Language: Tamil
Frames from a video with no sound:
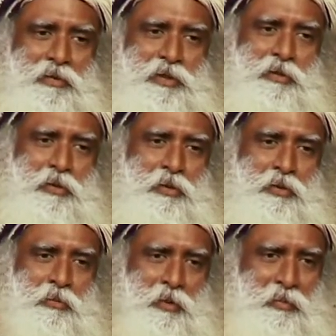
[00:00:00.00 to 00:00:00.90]
அதை எந்த
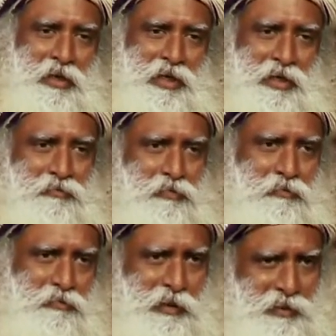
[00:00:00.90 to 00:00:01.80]
மனிதனாலையும்
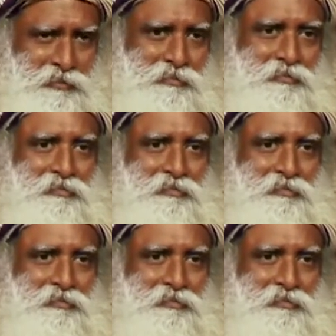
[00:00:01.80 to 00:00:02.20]
நிறைவேற்ற முடியாது